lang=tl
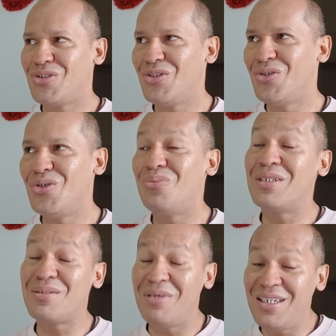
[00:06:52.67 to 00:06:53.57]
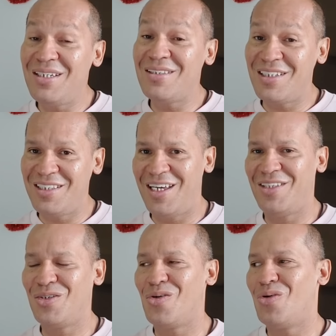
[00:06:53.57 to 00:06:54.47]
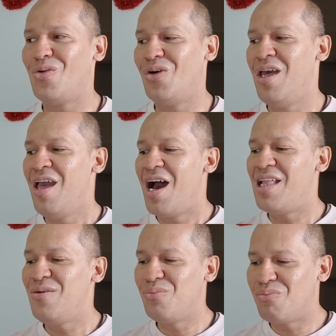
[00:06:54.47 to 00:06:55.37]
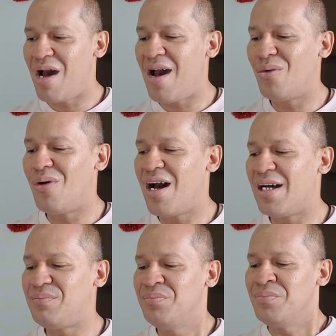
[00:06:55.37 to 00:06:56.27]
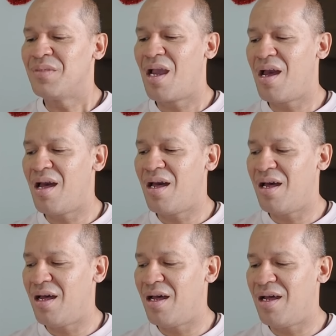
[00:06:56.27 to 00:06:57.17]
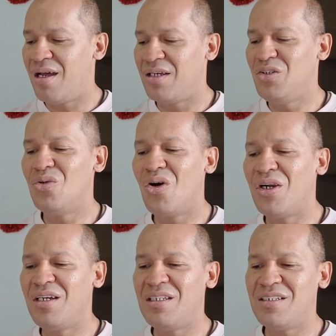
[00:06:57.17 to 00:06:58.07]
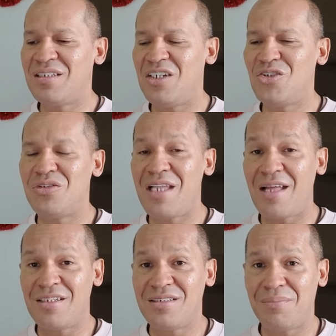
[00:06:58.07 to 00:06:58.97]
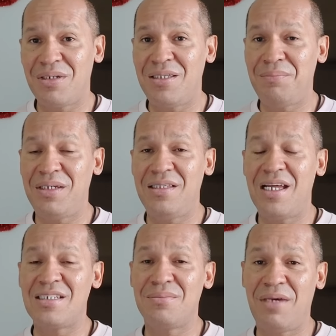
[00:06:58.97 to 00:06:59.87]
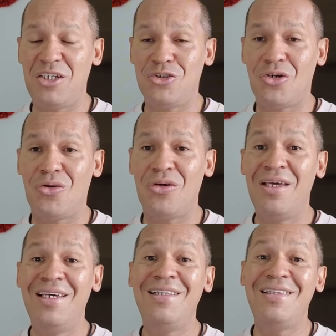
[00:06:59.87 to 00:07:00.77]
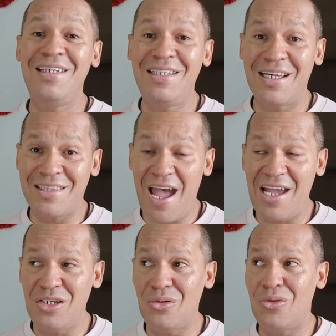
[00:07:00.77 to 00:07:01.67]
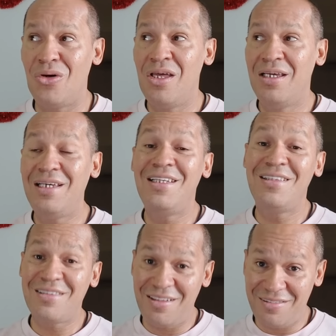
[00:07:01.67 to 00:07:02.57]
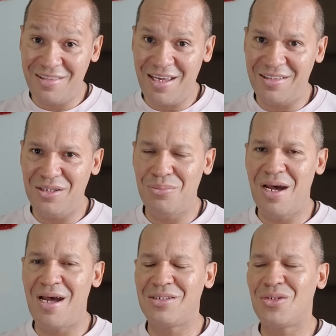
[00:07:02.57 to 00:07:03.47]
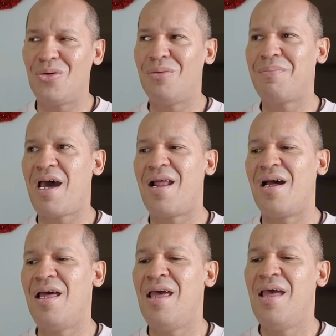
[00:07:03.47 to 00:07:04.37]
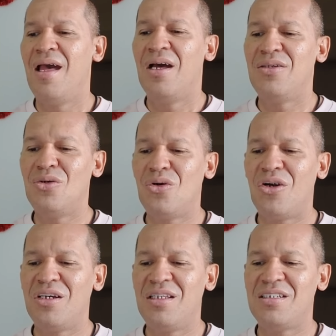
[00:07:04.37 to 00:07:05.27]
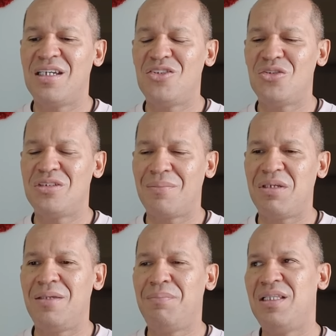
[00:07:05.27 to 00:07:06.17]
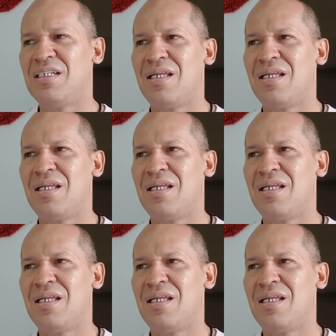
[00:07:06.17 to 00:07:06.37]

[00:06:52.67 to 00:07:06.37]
siguro mas may intindihan ko kung halimbawa uh, yung organization natin sa Pilipinas medyo hindi na tayo inintindi, di ba? So, parang yung organization sa Pilipinas